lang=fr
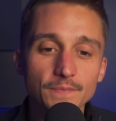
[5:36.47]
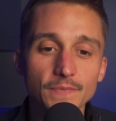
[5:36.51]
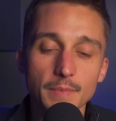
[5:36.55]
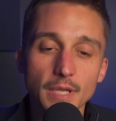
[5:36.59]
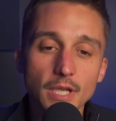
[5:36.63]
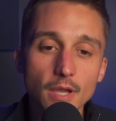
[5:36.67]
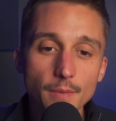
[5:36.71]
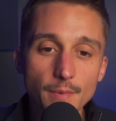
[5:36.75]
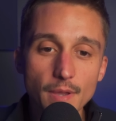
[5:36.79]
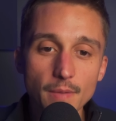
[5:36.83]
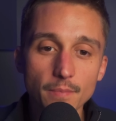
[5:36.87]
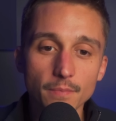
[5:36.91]
Mais
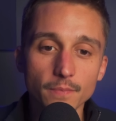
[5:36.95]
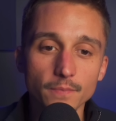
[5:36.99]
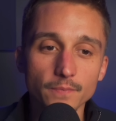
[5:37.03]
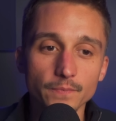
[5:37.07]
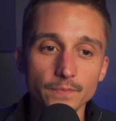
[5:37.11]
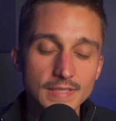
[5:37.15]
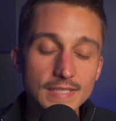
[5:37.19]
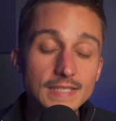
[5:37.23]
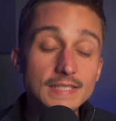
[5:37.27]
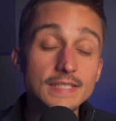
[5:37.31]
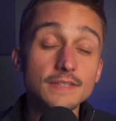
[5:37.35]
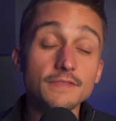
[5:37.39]
quand même,
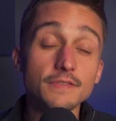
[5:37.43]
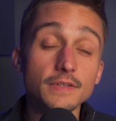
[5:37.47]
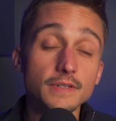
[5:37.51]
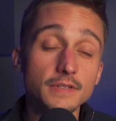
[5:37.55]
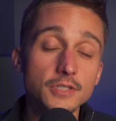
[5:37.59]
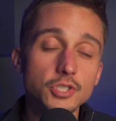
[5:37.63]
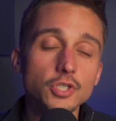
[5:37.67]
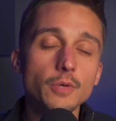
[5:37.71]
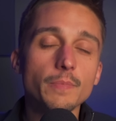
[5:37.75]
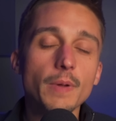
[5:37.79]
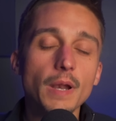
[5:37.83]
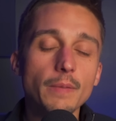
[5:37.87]
ça, c'est,
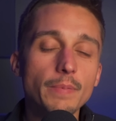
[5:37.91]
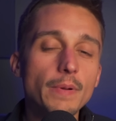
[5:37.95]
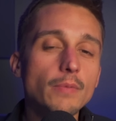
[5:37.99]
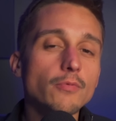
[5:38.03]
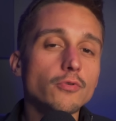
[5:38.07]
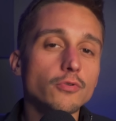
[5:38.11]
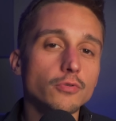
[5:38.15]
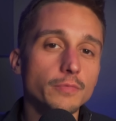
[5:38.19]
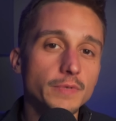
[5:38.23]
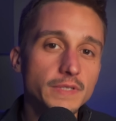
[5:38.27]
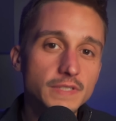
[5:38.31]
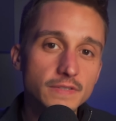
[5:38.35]
j'en parle pas
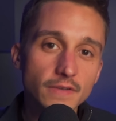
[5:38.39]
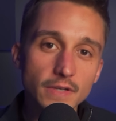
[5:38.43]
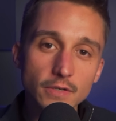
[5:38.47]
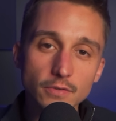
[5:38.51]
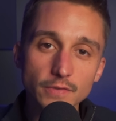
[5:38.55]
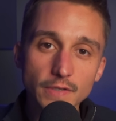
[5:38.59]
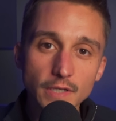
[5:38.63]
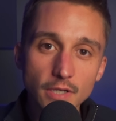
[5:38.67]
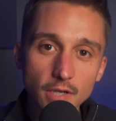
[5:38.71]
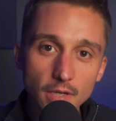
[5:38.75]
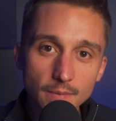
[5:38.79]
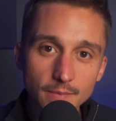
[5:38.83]
beaucoup, mais c'est vrai
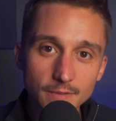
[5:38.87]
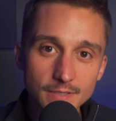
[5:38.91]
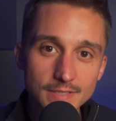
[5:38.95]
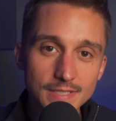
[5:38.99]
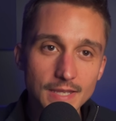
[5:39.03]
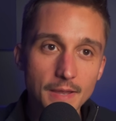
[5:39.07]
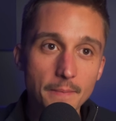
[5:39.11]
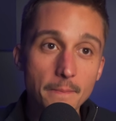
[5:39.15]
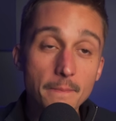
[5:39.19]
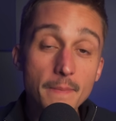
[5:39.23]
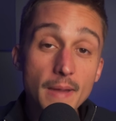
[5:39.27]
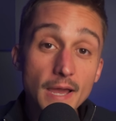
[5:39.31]
qu'on est quand même dans
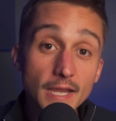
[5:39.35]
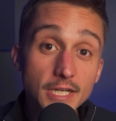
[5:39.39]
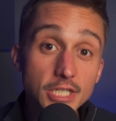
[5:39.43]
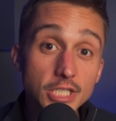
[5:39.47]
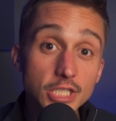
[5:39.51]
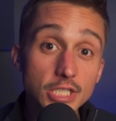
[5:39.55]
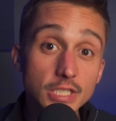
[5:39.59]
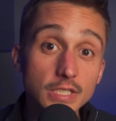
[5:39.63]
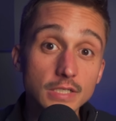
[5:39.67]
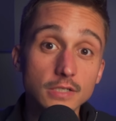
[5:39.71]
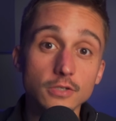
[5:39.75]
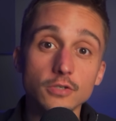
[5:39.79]
un
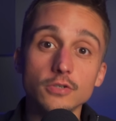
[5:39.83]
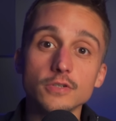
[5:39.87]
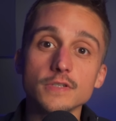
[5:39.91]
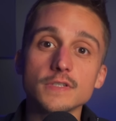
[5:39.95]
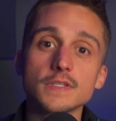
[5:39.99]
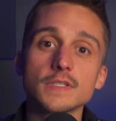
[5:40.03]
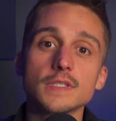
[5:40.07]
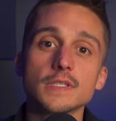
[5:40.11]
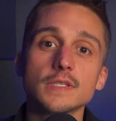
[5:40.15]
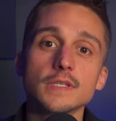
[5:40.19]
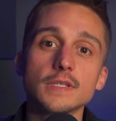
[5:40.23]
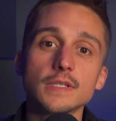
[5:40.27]
marché
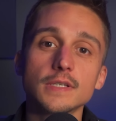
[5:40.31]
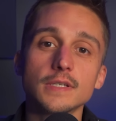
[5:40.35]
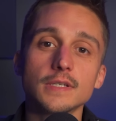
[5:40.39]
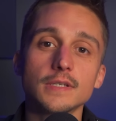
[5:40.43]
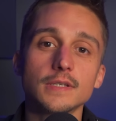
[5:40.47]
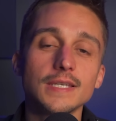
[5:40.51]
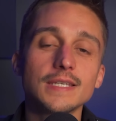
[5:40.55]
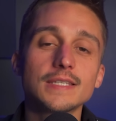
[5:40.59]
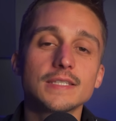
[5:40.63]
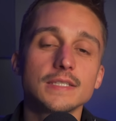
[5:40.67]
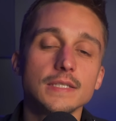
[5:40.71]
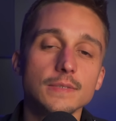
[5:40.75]
haussier
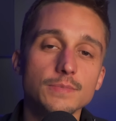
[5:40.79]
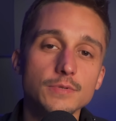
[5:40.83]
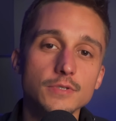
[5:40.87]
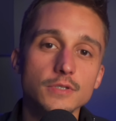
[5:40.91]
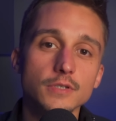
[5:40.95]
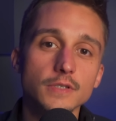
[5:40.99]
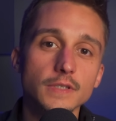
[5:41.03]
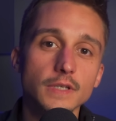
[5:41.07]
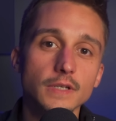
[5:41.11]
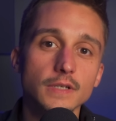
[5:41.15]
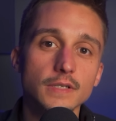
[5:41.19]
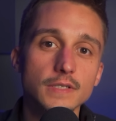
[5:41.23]

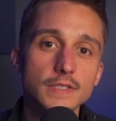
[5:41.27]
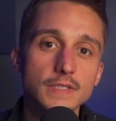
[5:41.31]
exceptionnel.